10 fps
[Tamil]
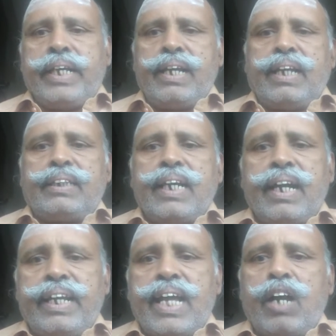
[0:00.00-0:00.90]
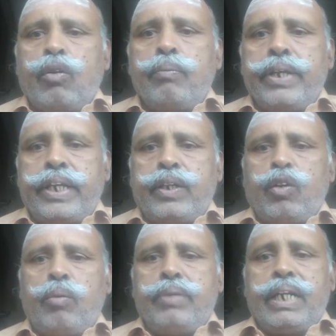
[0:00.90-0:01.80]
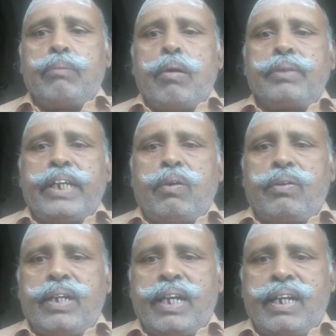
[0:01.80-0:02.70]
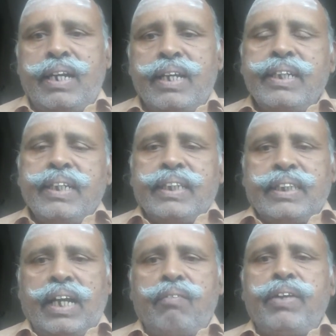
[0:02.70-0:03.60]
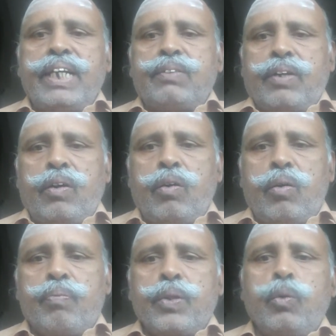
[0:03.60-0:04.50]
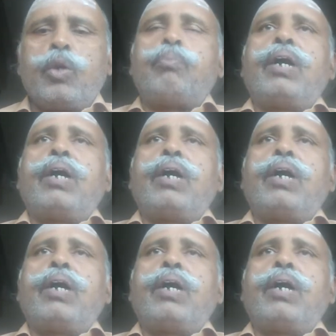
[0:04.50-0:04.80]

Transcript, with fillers: தேர் அச்சாணியாகவும் இருக்கிறோம் என்று மமதை கொண்டார்கள் சர்வேஸ்வரனோ ஒரு